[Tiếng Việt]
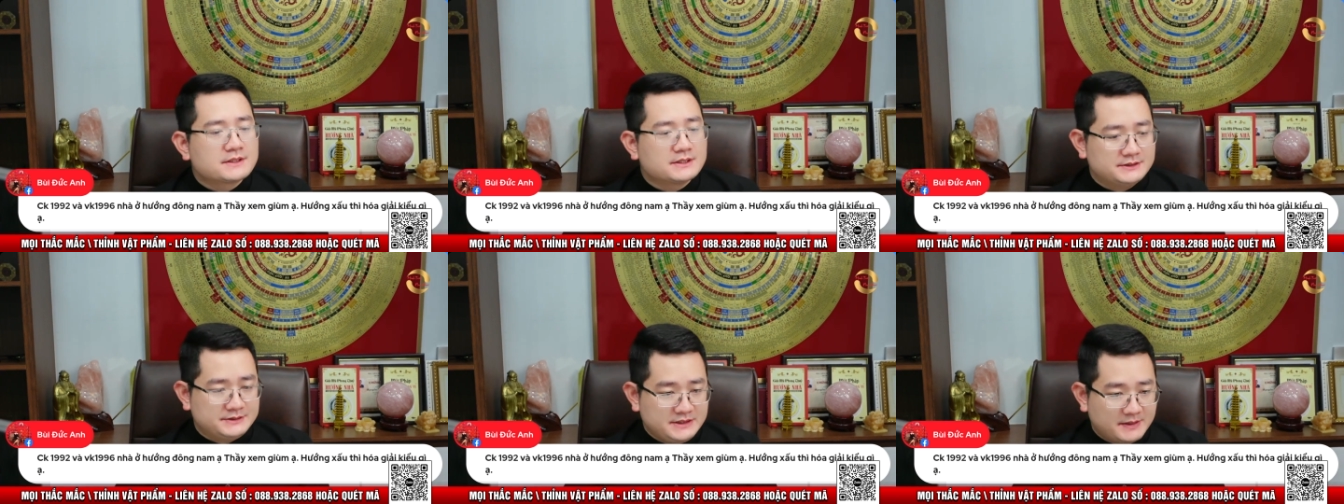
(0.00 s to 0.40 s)

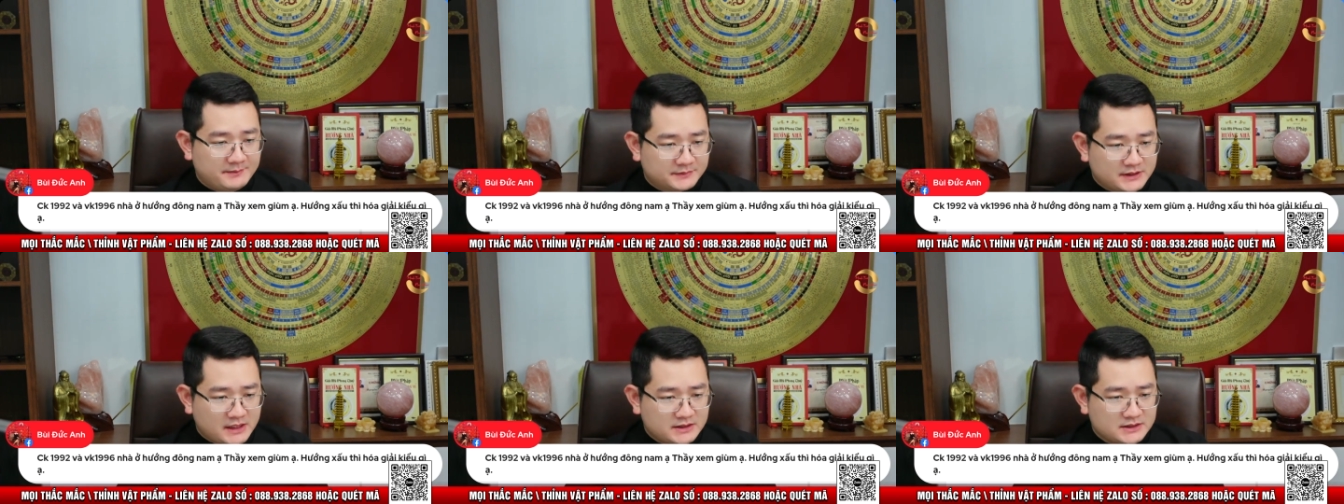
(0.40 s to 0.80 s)
nhâm
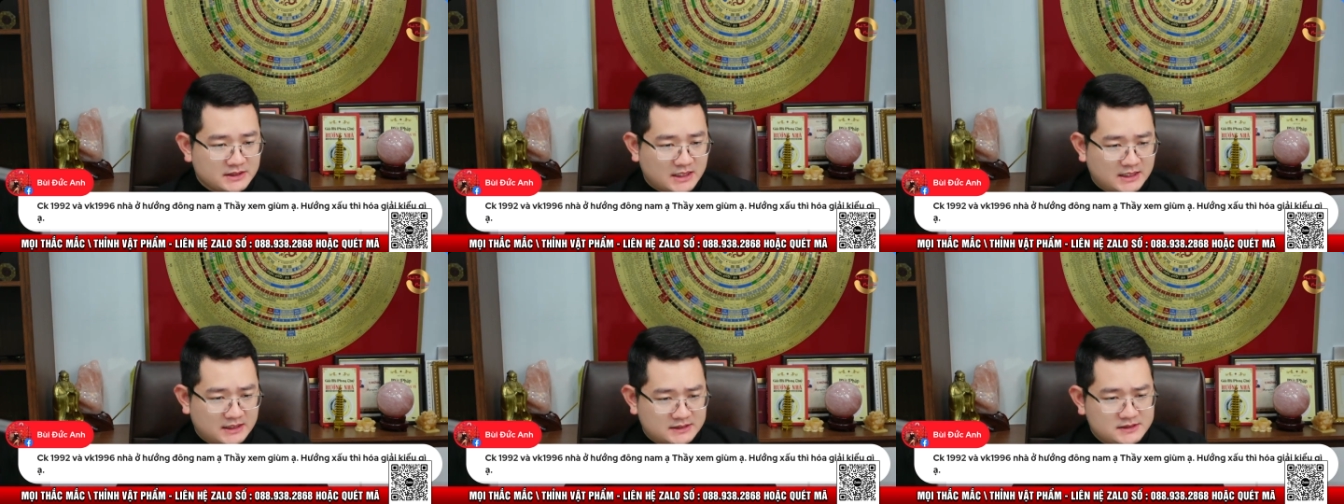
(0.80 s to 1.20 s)
thân
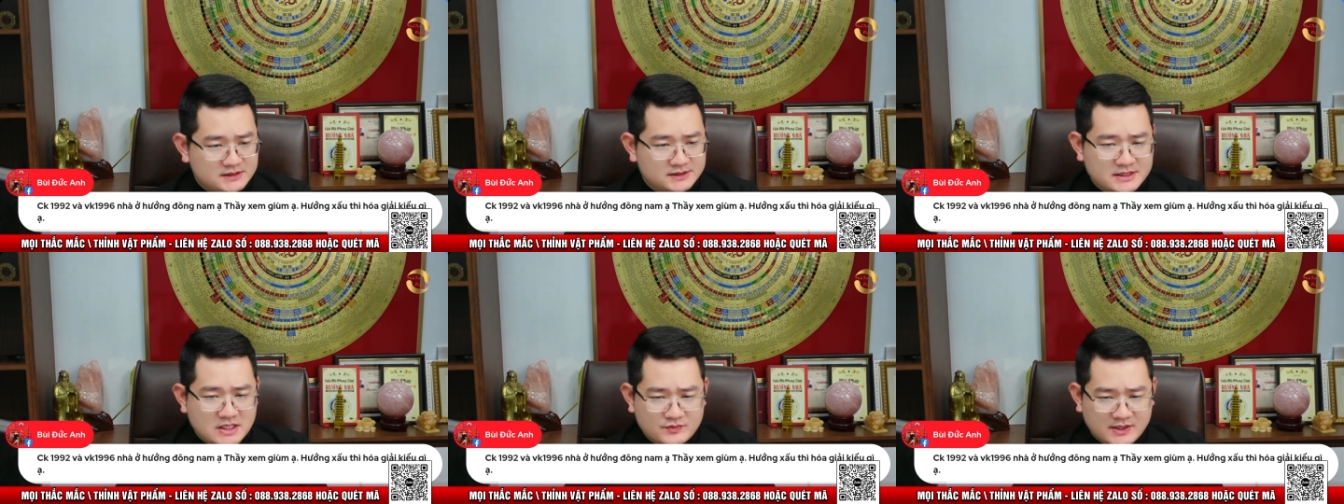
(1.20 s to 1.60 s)
ở hướng
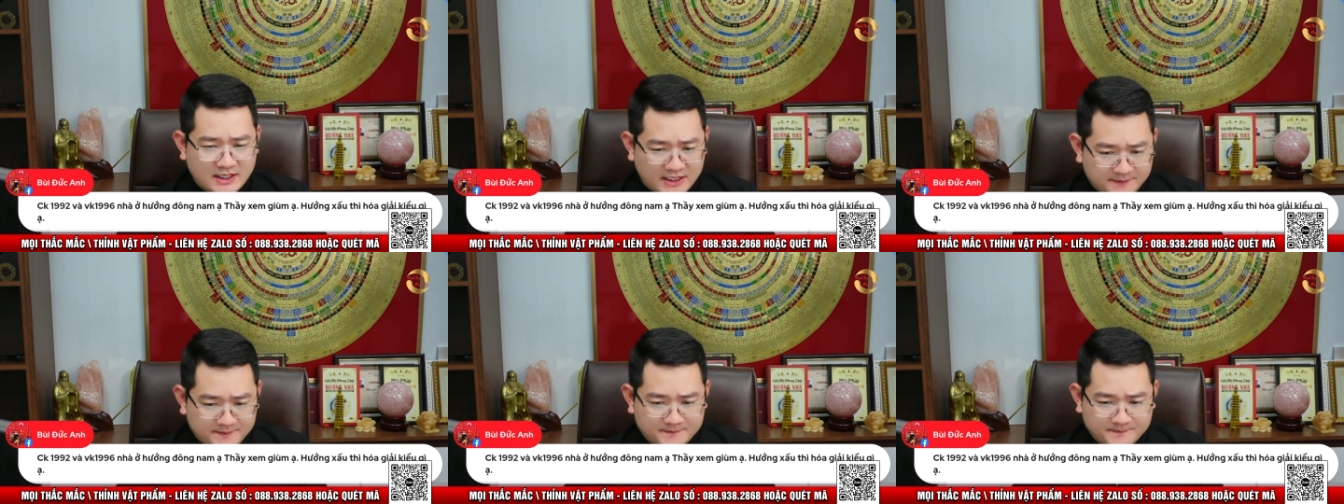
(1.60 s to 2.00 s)
đông
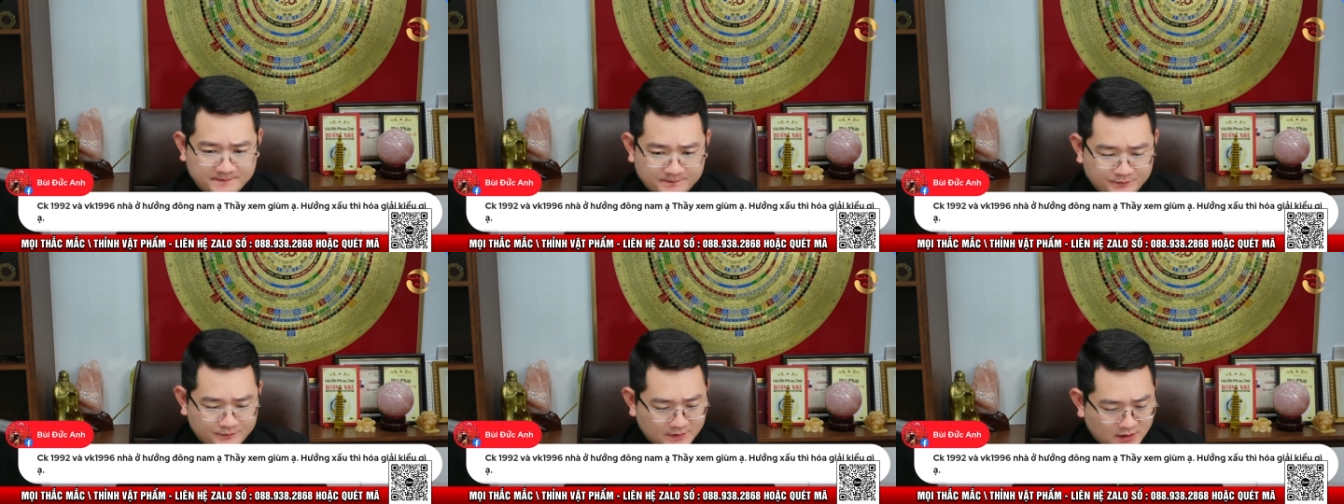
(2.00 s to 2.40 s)
nam
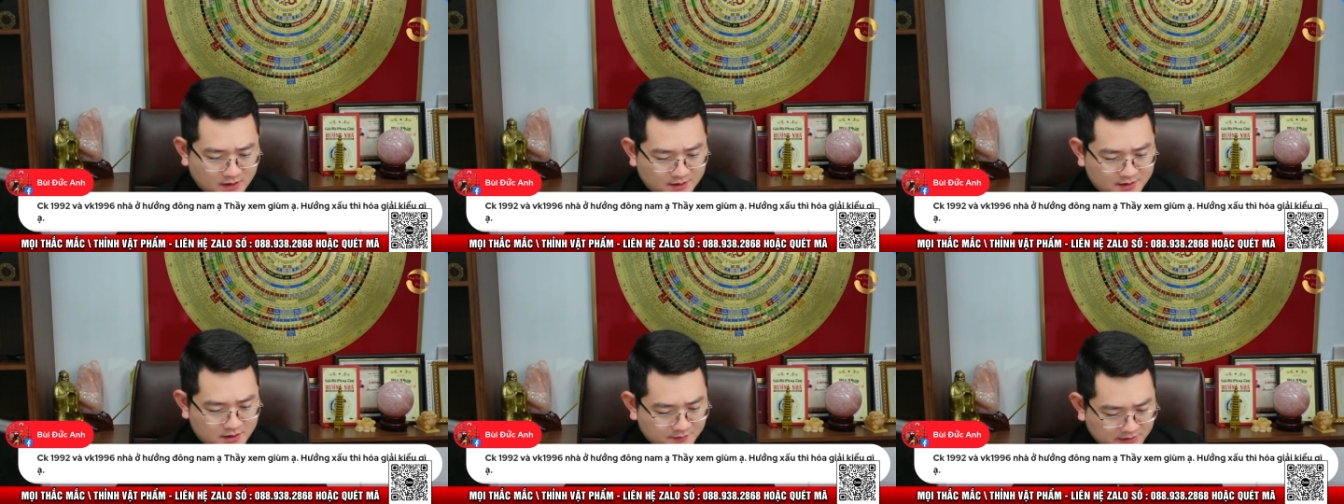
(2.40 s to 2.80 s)
ở
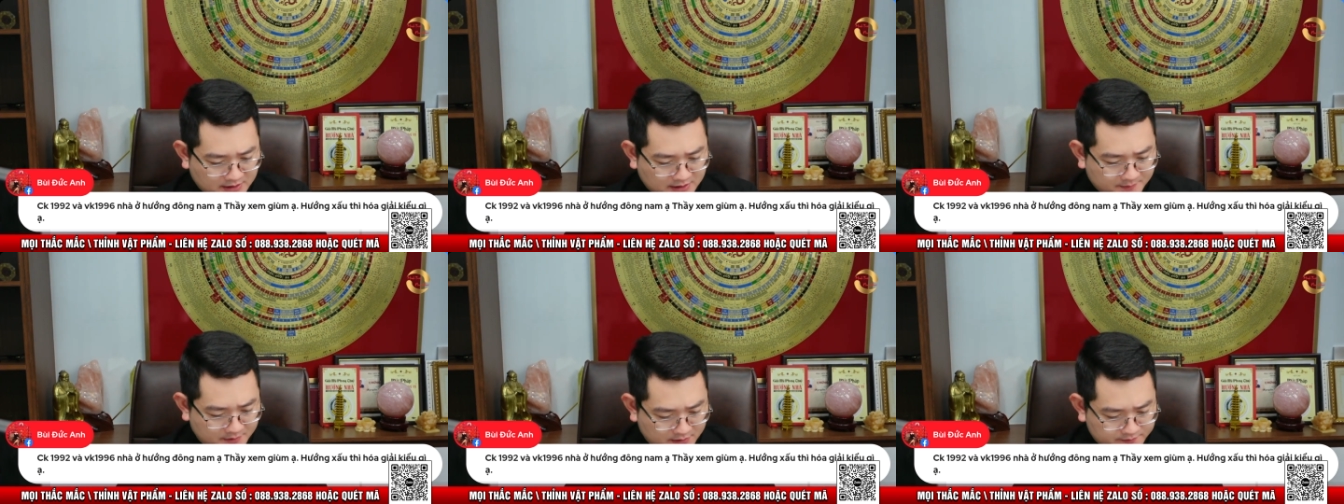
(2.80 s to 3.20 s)
đông nam ạ